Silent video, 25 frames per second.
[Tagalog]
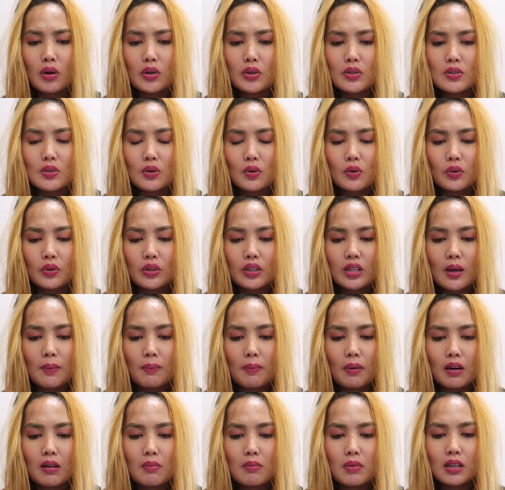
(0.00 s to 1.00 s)
kayo sa Korea
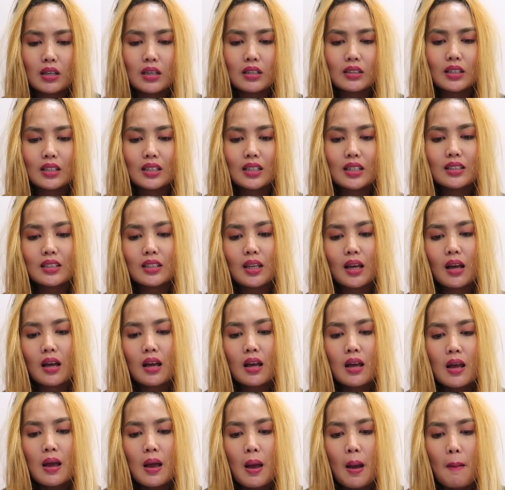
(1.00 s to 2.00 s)
para makita kita
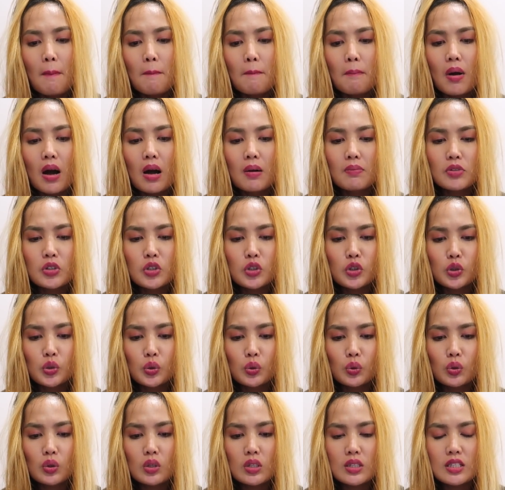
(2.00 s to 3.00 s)
Moms
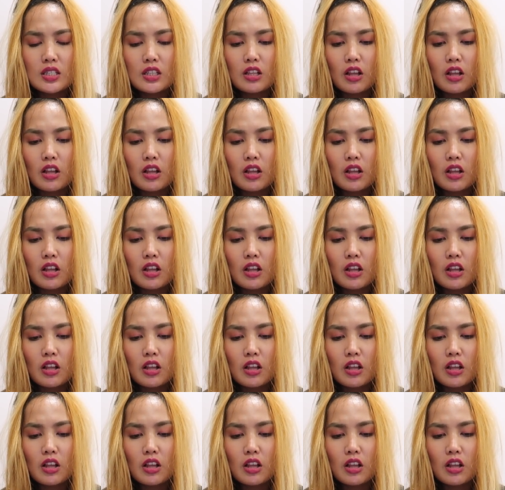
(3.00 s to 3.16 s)
Jules.